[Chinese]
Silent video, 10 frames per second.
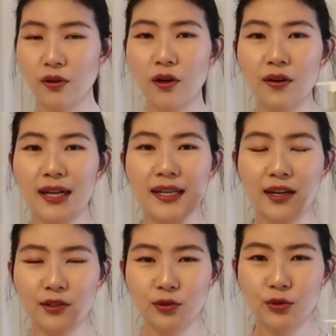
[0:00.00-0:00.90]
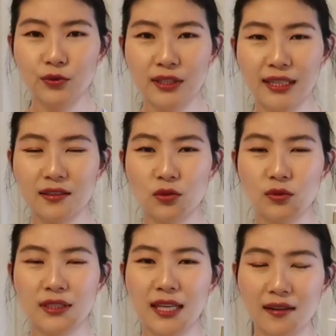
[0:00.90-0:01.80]
后来开始就用这个，
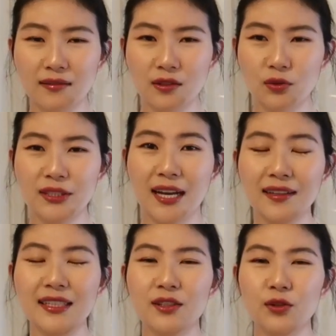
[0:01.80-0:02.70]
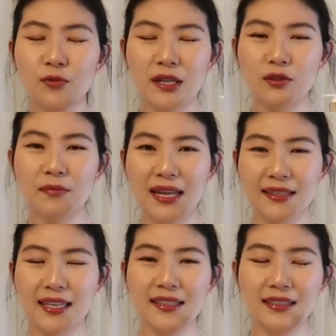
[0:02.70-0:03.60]
就强烈的用吧，就每
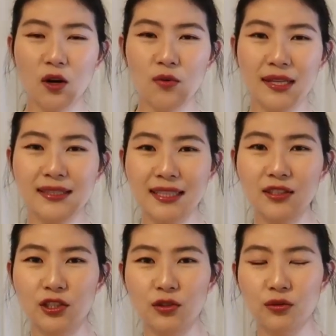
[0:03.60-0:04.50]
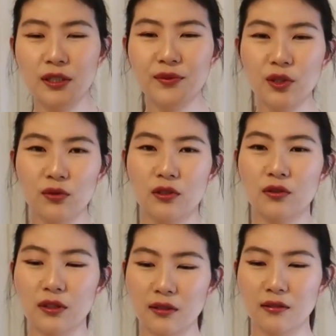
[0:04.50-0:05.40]
天早晚坚持用，因为我有的时
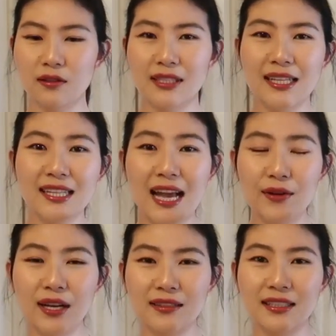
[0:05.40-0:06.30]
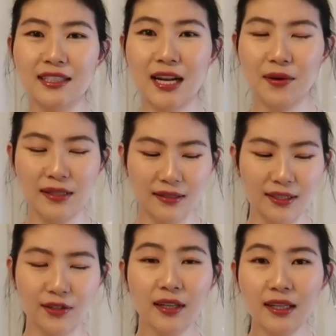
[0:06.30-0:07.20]
候可能是3天打鱼2天晒网的
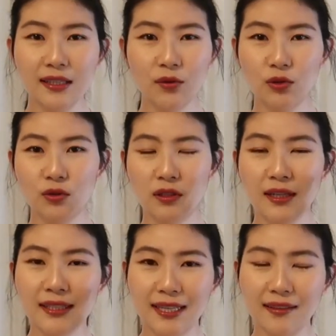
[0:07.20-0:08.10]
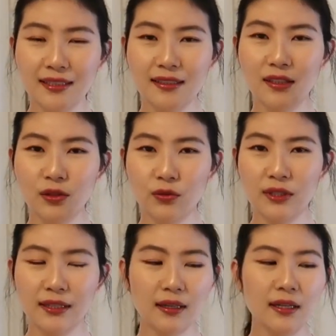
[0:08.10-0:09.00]
那种，那我就是强劲的用
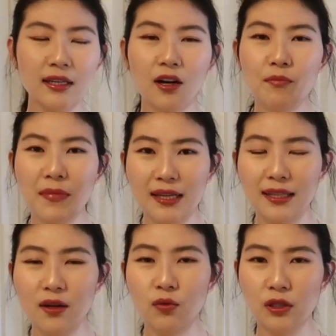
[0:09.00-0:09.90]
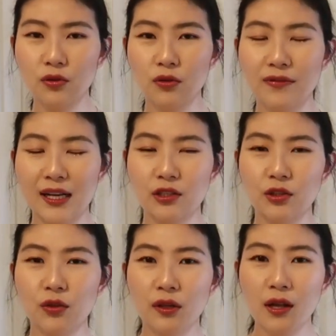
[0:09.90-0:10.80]
这个。然后每天我的用法是
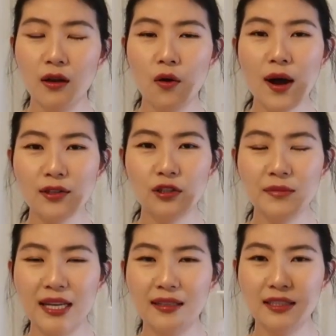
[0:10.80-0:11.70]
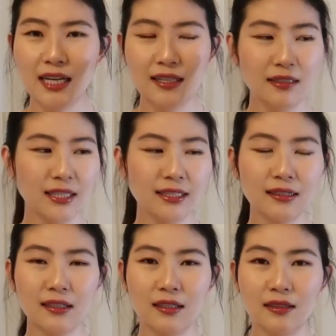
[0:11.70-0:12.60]
用化妆棉沾这
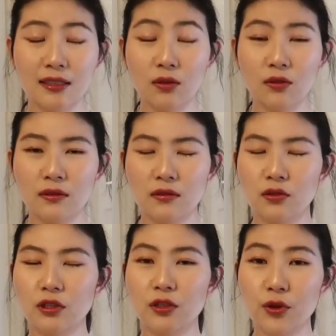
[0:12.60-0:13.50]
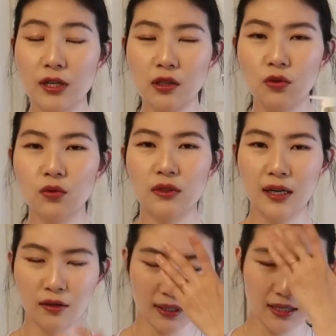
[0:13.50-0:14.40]
个就是原生露，
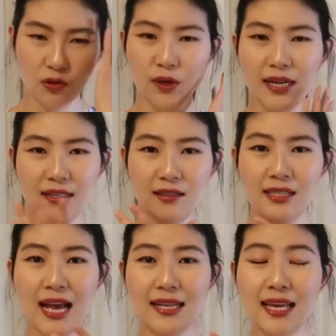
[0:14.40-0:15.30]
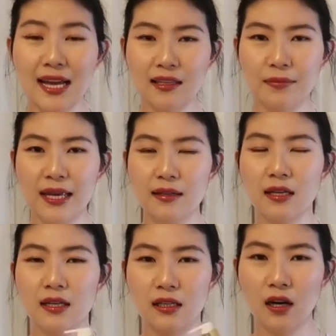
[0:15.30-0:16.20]
然后开始往脸上擦一遍。
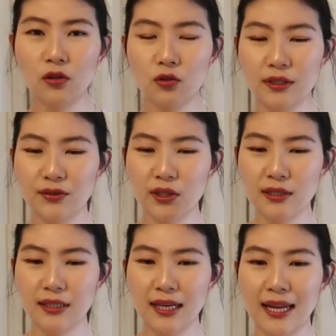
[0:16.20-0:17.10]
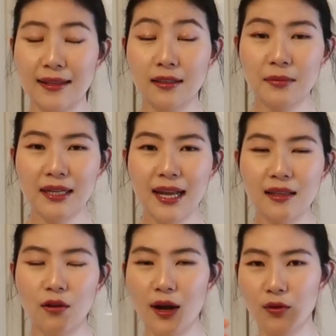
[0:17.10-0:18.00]
然后如果觉得今天脸特别
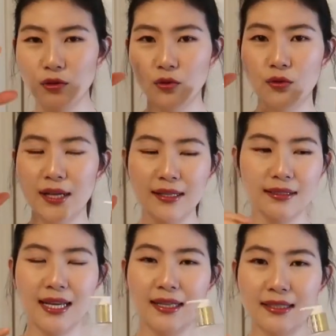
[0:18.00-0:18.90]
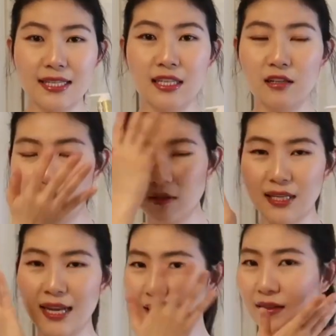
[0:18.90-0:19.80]
干的话，我就会再挤一泵
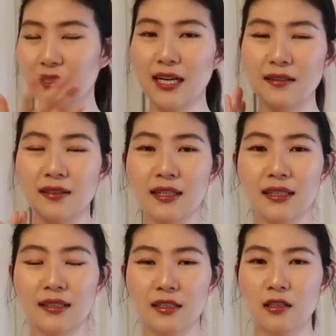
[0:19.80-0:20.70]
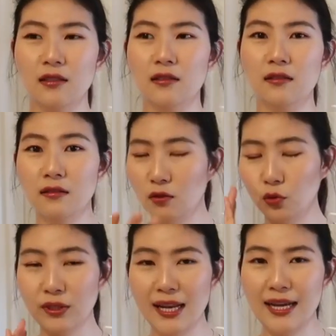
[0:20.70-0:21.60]
在脸上，这样
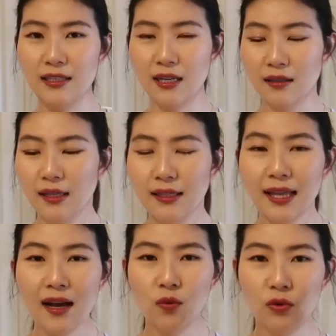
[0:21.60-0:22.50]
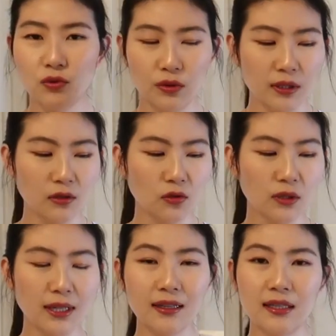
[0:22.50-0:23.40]
涂在脸上。它我觉得
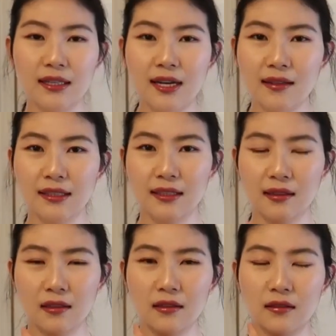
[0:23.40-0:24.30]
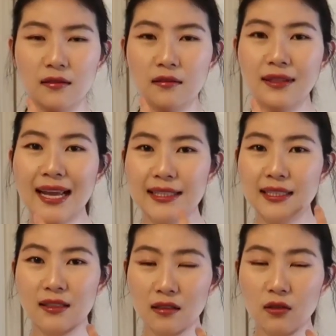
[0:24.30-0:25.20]
说它可以让你的代
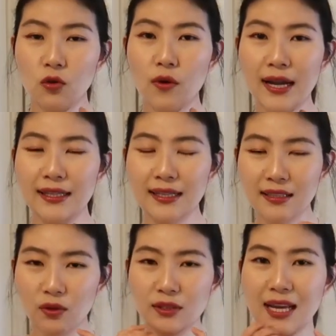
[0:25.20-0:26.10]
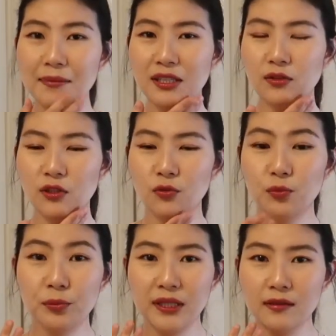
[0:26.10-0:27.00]
谢更快一点，像我下巴有那种
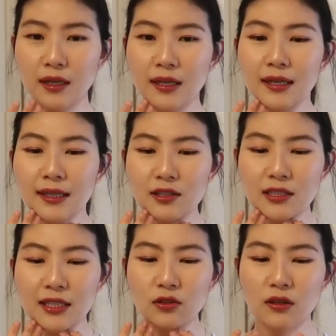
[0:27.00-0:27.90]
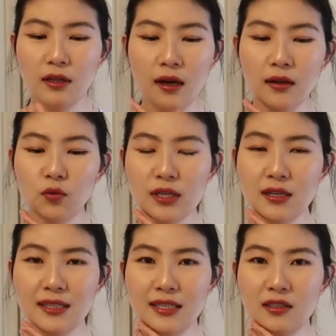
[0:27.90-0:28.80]
不平的，它之前就是啊，快
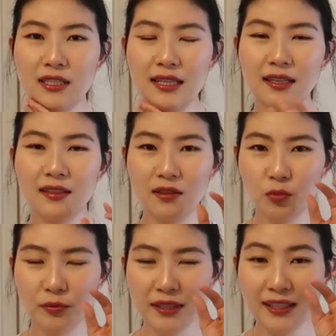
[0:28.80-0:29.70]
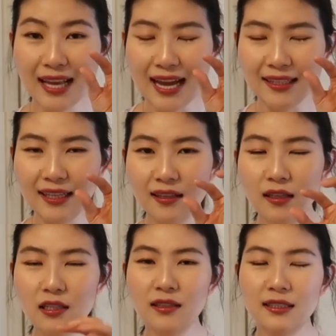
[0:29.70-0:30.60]
生理期之前它可能不平的大一点，
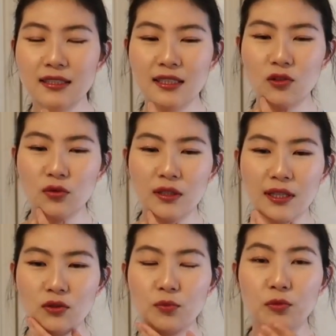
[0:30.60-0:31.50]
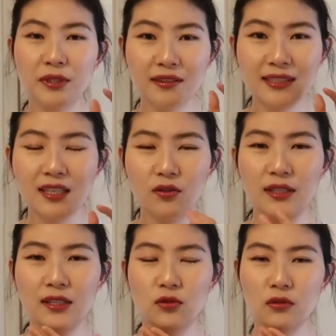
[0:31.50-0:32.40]
生理期结束呢它就不平的小一
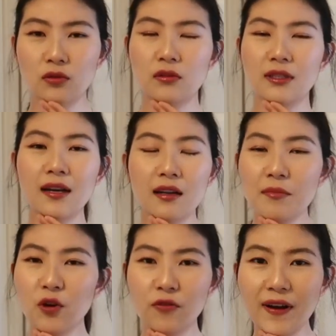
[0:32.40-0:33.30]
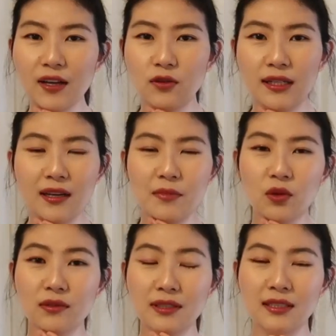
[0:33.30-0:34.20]
点，就但是它没有发出来，它也没
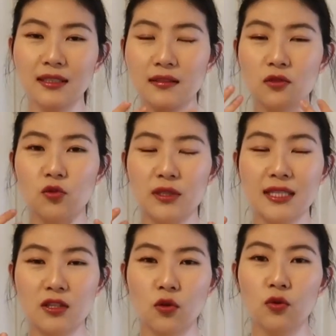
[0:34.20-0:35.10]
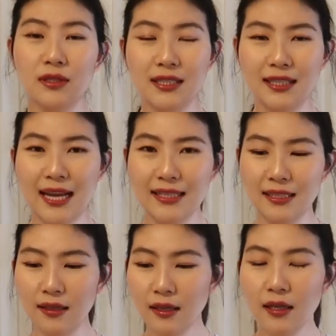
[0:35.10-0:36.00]
有自己就是吸收或自己代
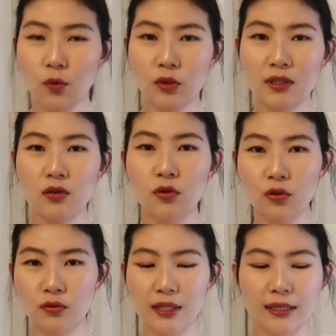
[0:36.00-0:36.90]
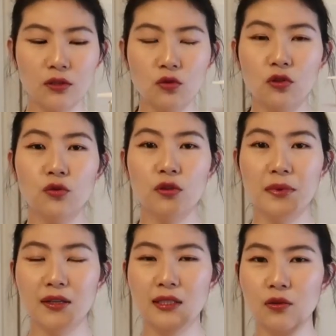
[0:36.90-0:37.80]
谢。我自从用这个就是用的
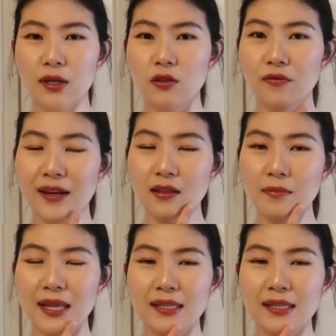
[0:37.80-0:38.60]
比较勤快之后，我发现它把